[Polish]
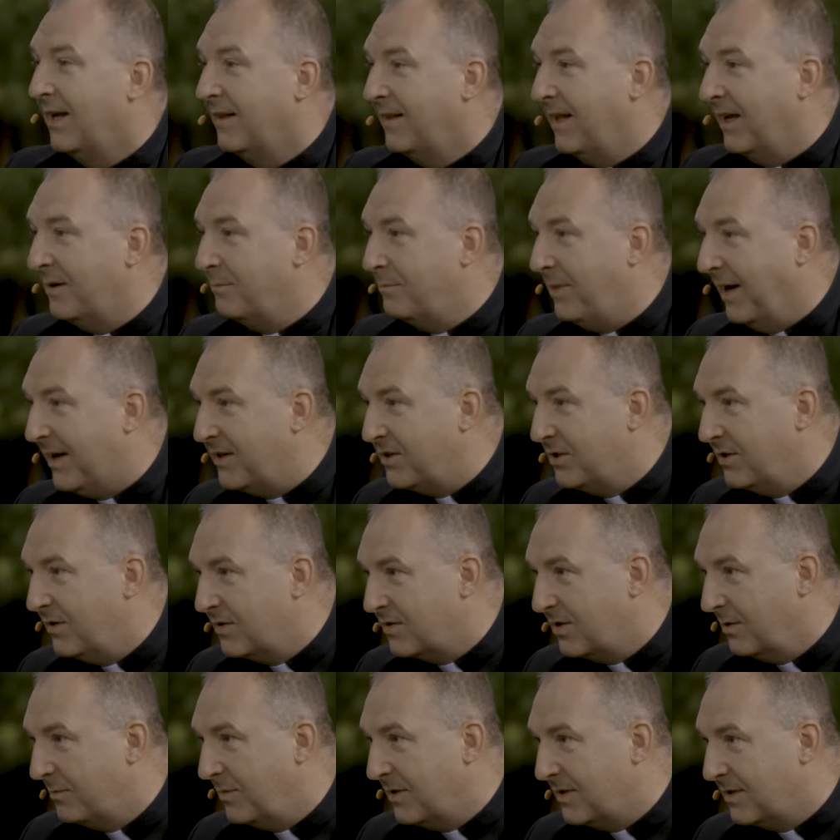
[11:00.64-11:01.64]
Najbardziej
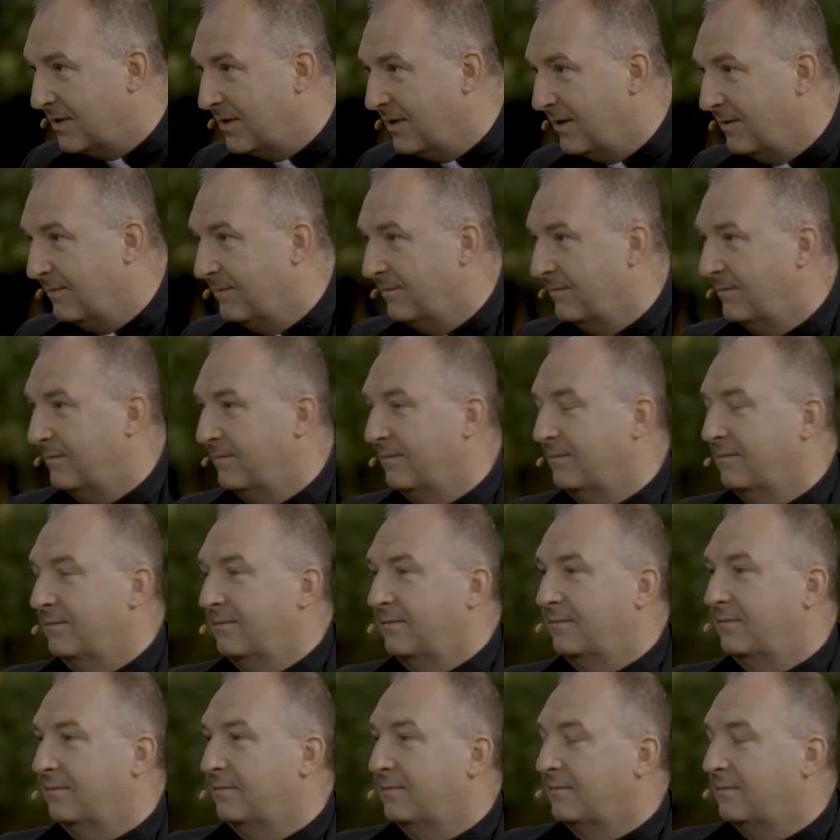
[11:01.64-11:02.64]
osobisty.
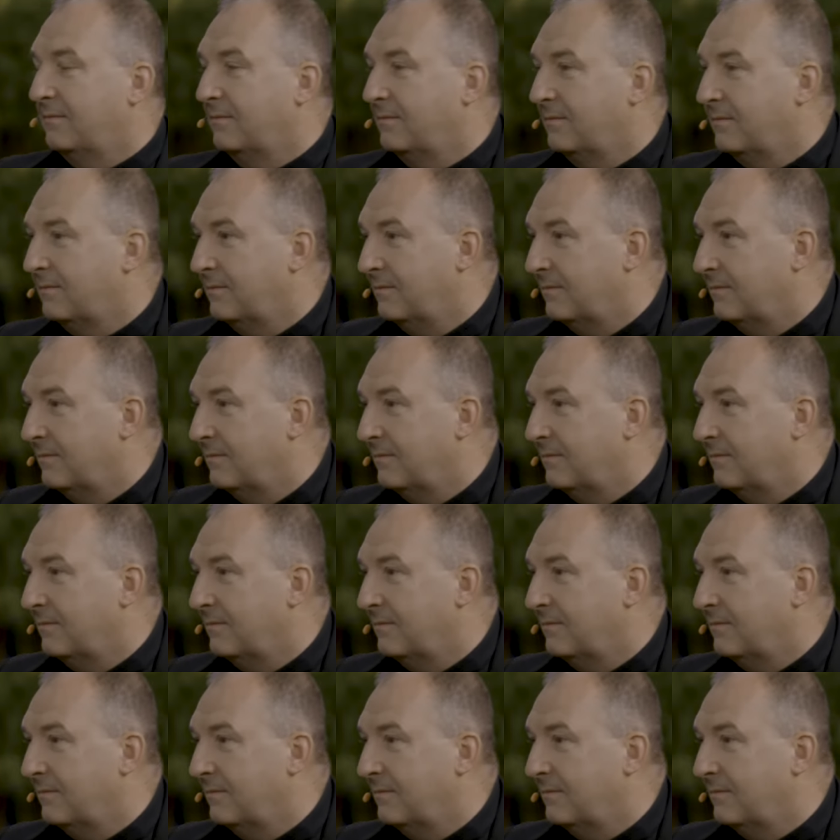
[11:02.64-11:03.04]
Yy, przepraszam,